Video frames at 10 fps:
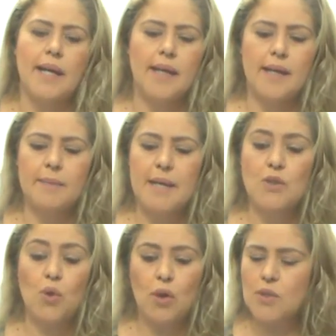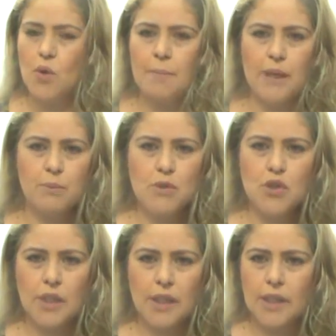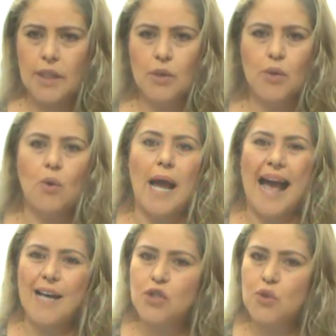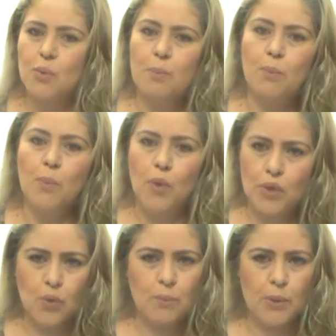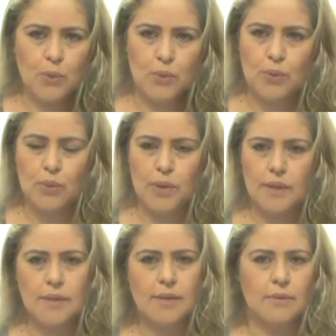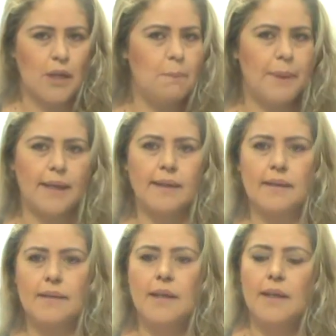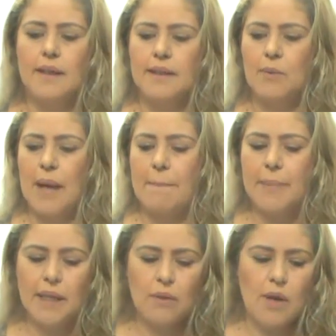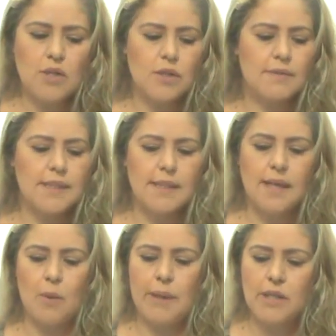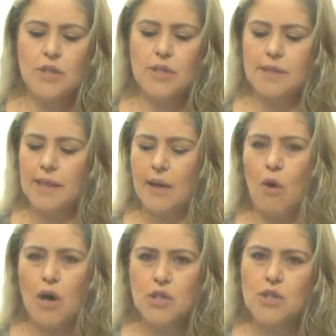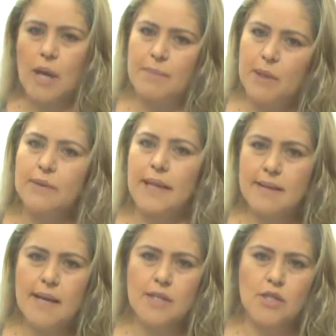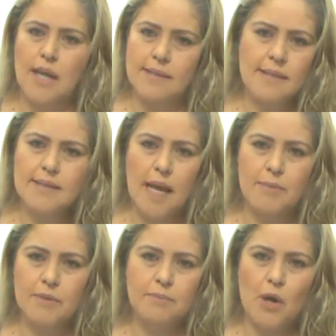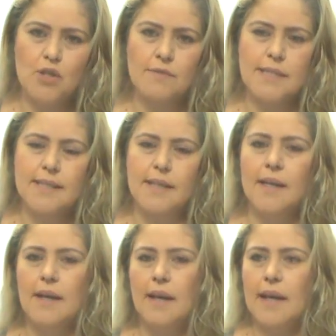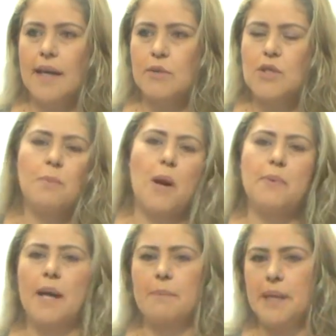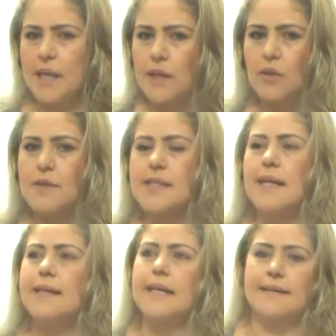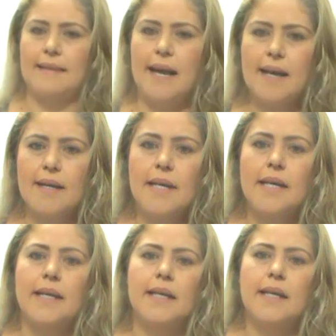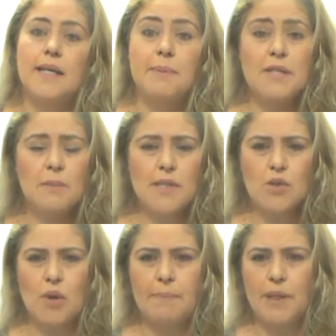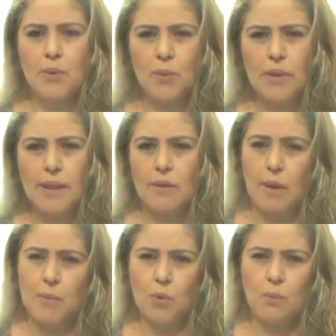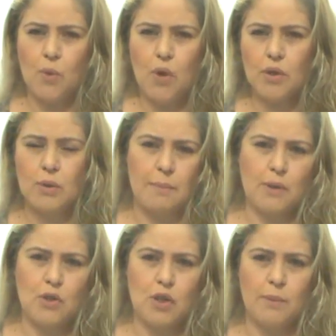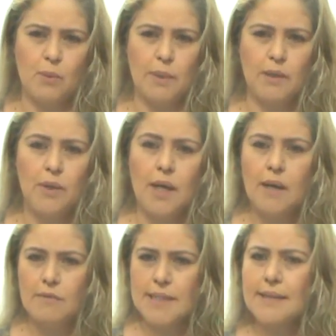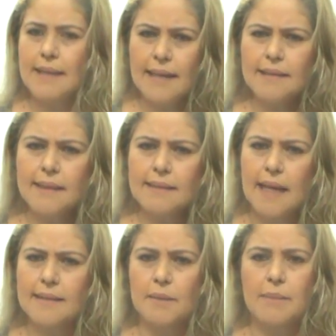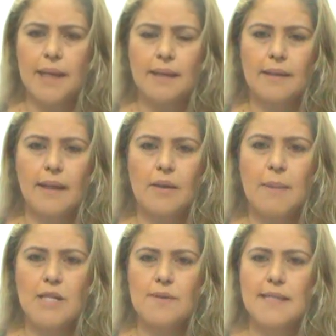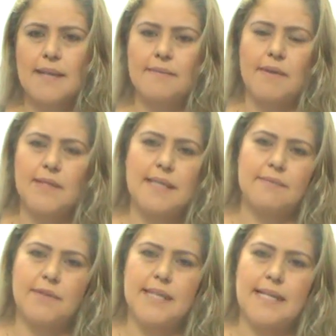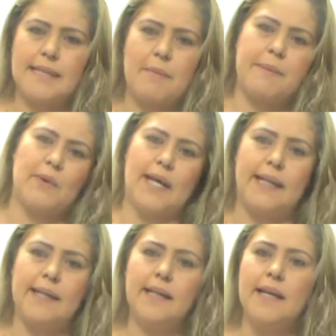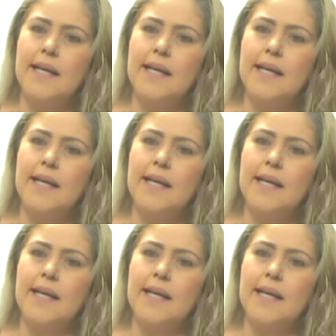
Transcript: É, mas todos eu comprei com meu dinheiro e eu gasto muito com produto. E eu não tenho pena. Então, cabelo, acho que você realmente, quem gosta de cabelo tem que gastar, você sabe, não pode você, é, o seu próprio cabelo, você tem que tratar, e a, ah, principalmente a sua peruca, é um cabelo morto, é uma peruca de cabelo humano, você tem que tratar também, né, não é basta você, você, você recebe peruca linda,